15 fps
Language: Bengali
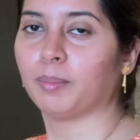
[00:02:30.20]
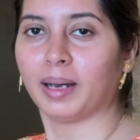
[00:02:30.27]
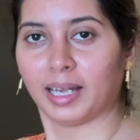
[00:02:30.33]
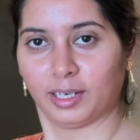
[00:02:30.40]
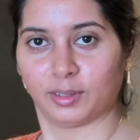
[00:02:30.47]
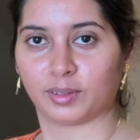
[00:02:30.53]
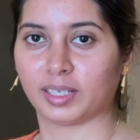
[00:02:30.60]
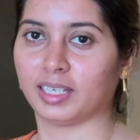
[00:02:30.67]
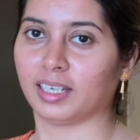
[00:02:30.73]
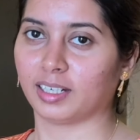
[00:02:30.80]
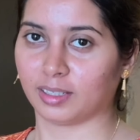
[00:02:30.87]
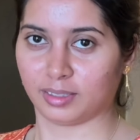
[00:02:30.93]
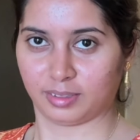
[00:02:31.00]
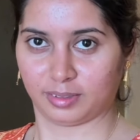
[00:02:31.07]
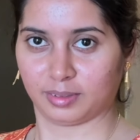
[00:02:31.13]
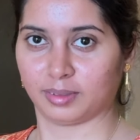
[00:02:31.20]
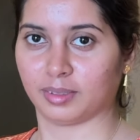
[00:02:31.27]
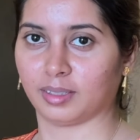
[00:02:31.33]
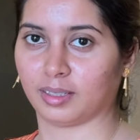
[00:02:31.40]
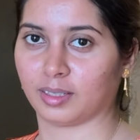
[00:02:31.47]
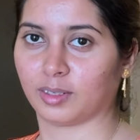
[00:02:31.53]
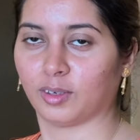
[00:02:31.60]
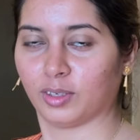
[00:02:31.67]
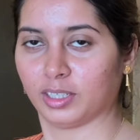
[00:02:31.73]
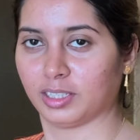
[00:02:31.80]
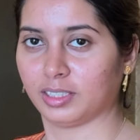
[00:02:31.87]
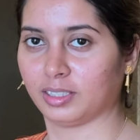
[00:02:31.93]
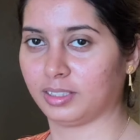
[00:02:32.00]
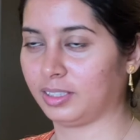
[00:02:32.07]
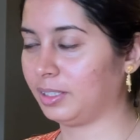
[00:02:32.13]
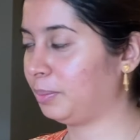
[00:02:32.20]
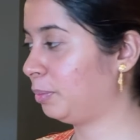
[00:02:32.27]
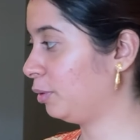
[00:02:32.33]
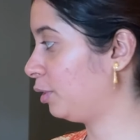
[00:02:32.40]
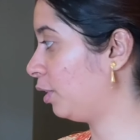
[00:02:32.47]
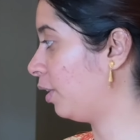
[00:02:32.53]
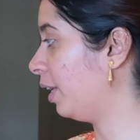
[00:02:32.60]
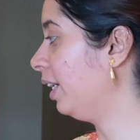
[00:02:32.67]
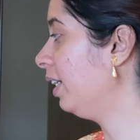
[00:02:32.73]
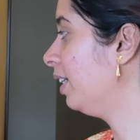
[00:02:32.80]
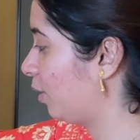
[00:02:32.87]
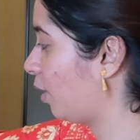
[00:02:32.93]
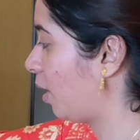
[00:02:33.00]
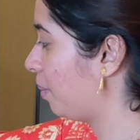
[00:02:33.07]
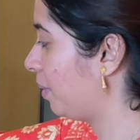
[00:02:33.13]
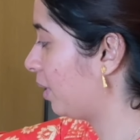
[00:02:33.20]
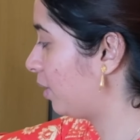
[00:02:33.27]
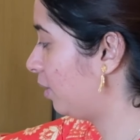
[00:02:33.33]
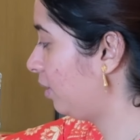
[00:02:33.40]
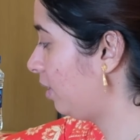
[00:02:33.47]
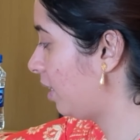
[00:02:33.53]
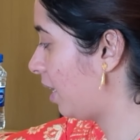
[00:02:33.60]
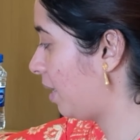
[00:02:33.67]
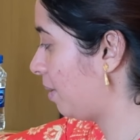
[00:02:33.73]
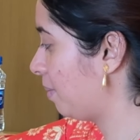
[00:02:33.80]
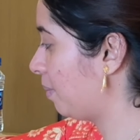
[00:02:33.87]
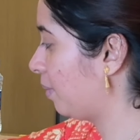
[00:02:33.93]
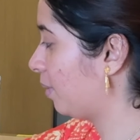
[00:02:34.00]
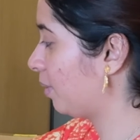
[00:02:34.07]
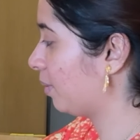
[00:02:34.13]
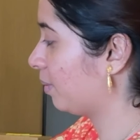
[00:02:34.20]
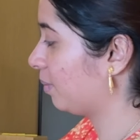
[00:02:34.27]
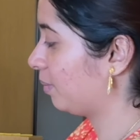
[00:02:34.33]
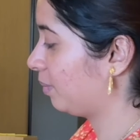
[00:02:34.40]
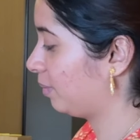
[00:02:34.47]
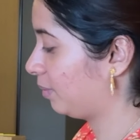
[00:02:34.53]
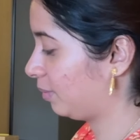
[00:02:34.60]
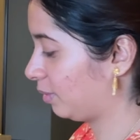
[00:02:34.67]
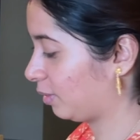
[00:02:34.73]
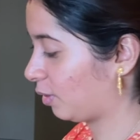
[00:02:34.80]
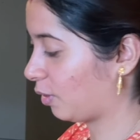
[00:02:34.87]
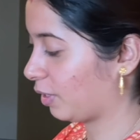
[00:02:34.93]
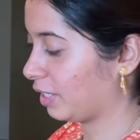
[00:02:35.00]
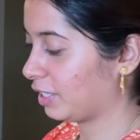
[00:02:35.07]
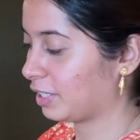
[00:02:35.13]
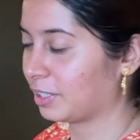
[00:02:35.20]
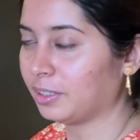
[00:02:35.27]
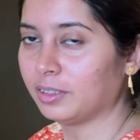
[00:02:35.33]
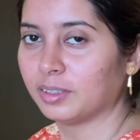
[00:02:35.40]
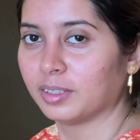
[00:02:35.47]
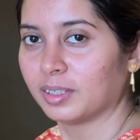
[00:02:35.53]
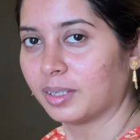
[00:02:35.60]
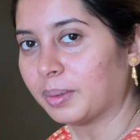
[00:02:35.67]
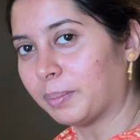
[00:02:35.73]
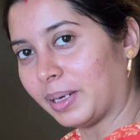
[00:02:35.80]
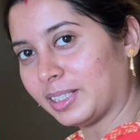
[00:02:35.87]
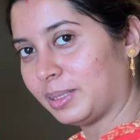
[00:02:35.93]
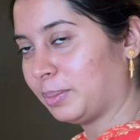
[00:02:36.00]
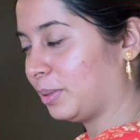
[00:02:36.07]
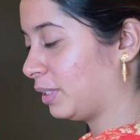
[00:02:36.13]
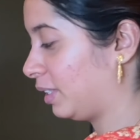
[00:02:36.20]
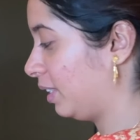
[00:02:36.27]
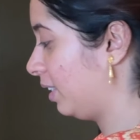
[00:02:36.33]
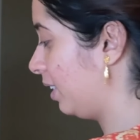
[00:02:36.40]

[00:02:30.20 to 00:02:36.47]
মা লক্ষ্মী আর গণেশজির পুজো হয় তো আমি এখন গণেশকে পাশে বসে